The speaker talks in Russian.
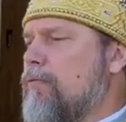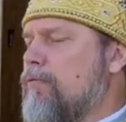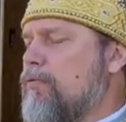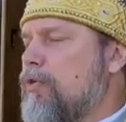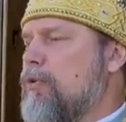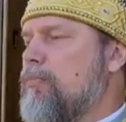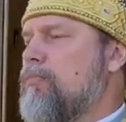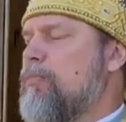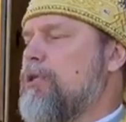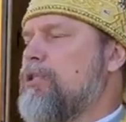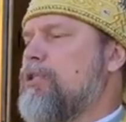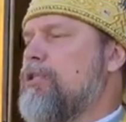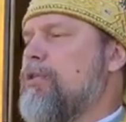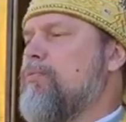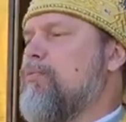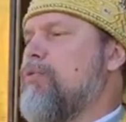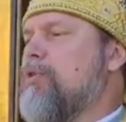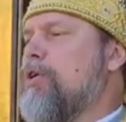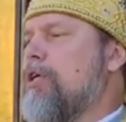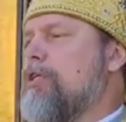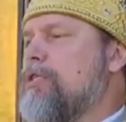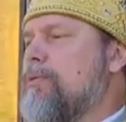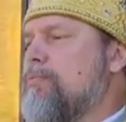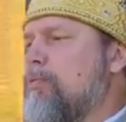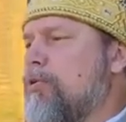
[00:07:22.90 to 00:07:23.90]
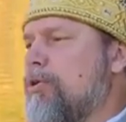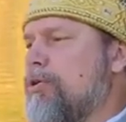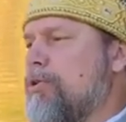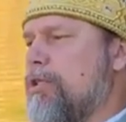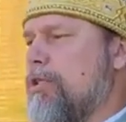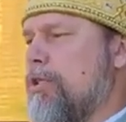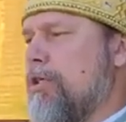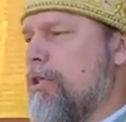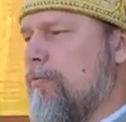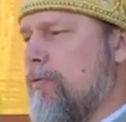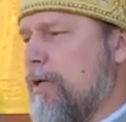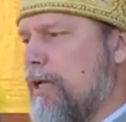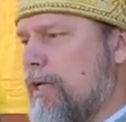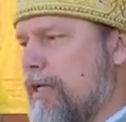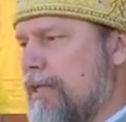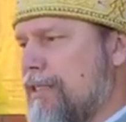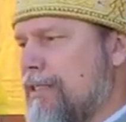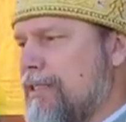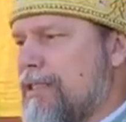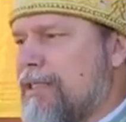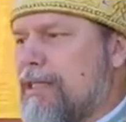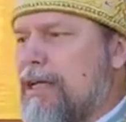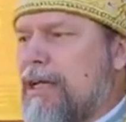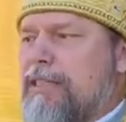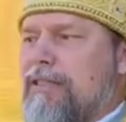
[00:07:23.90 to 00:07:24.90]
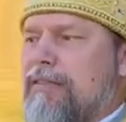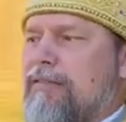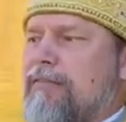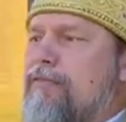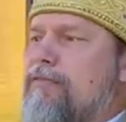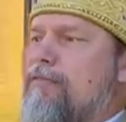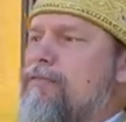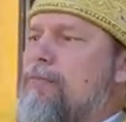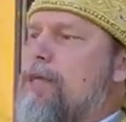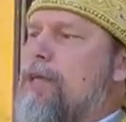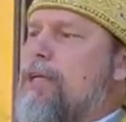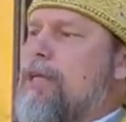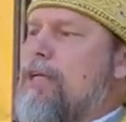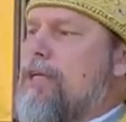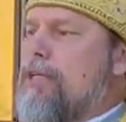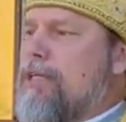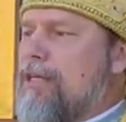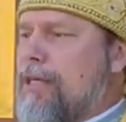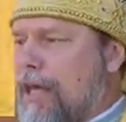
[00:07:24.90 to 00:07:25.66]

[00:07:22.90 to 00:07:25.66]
Вот почему Господь и говорит, здесь в мире